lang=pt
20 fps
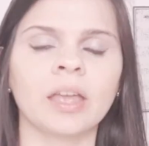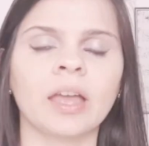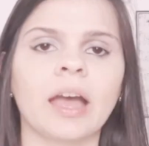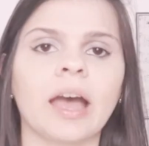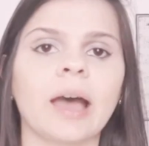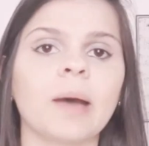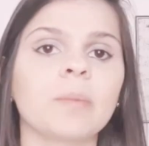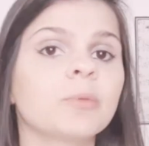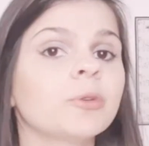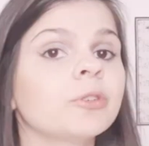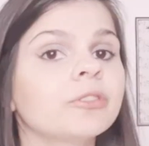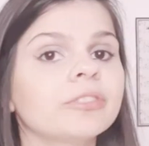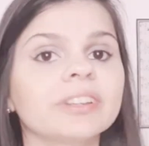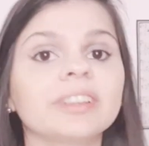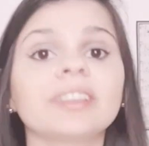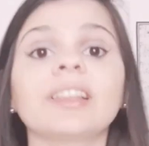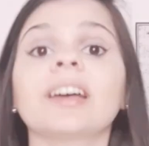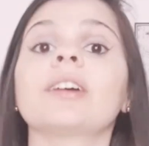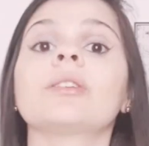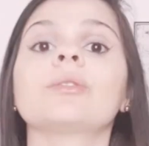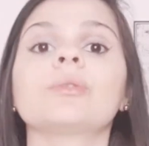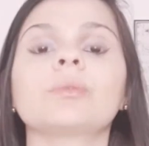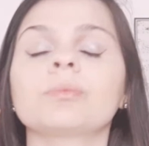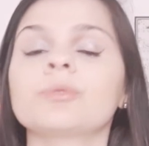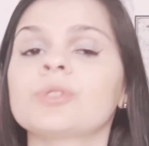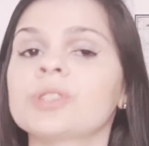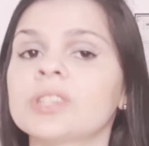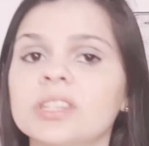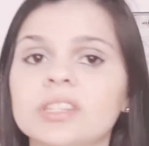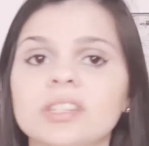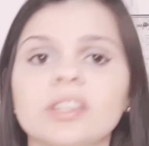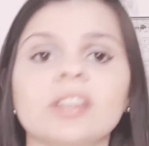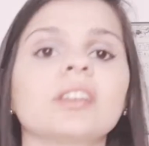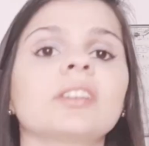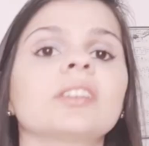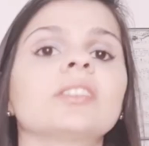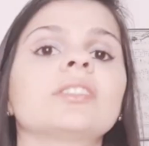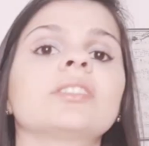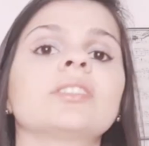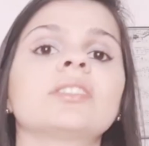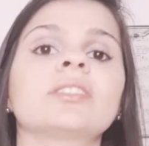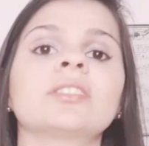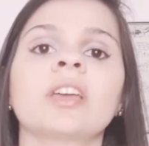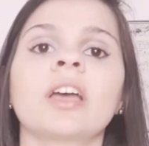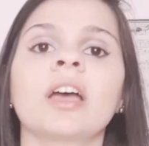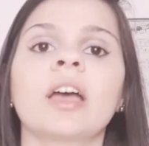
aproveitar os instantes,